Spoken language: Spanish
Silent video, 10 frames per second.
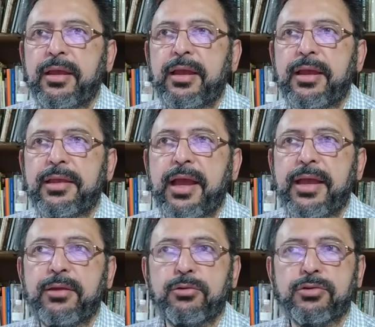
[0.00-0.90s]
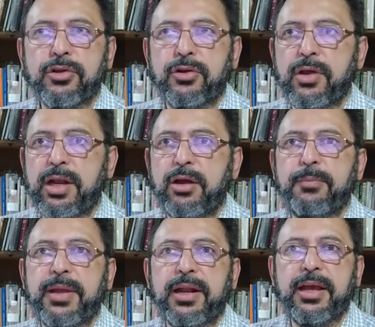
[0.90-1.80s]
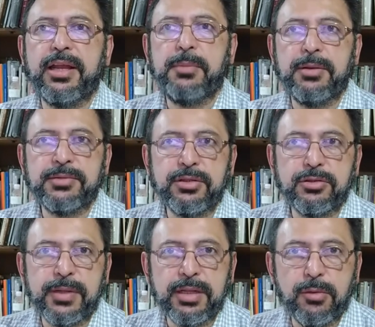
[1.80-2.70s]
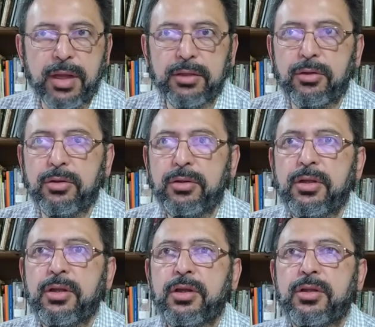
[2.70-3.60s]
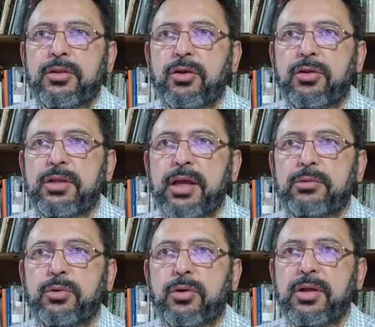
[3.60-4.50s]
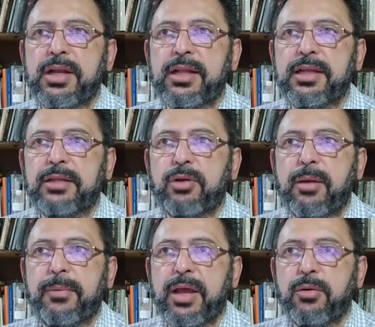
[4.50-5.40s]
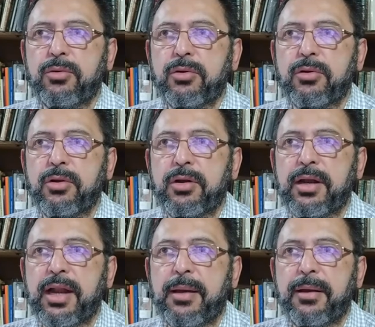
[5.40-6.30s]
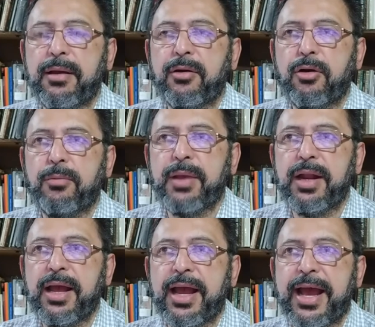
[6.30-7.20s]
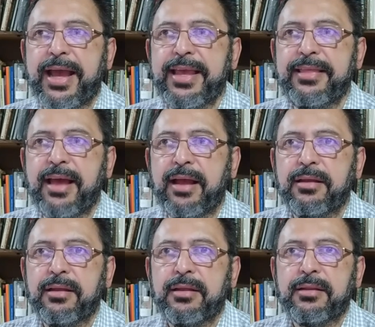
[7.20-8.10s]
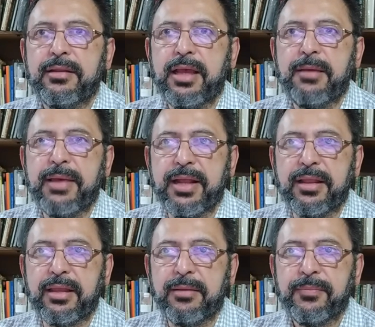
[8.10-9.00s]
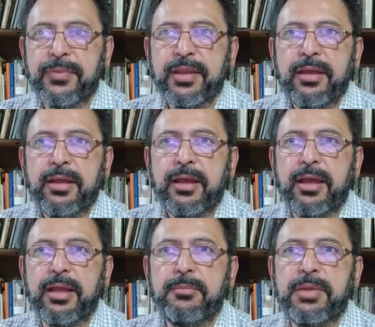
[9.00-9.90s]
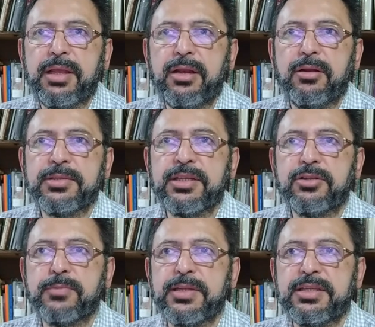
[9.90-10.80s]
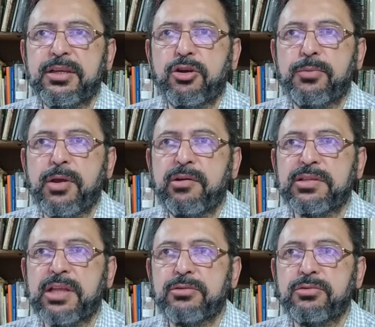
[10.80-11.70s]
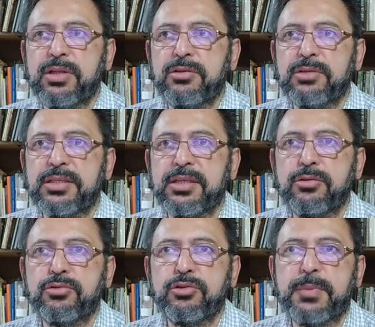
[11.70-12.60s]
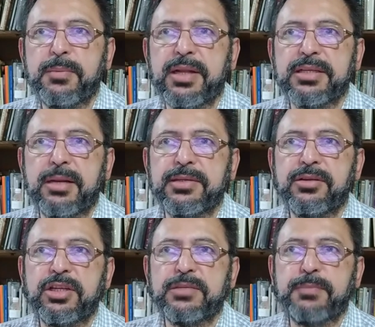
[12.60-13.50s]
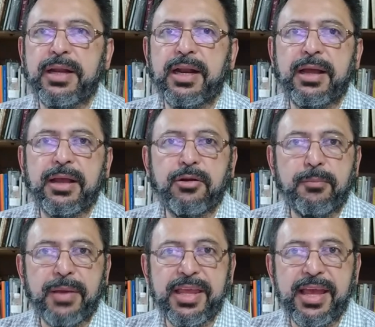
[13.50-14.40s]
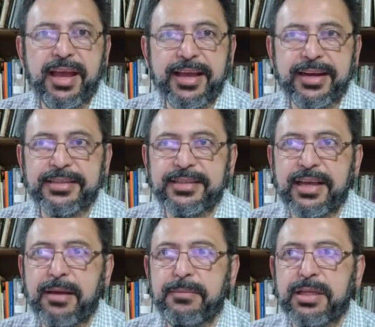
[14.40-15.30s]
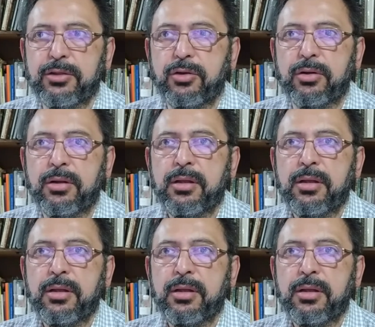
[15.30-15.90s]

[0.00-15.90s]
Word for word: Ella incursionó en la ópera en 1924, donde actuó en el Teatro Abreu con la ópera Aida, de Verdi. En 1925 viajó a Estados Unidos haciendo sus primeras grabaciones para la compañía RCA Victor.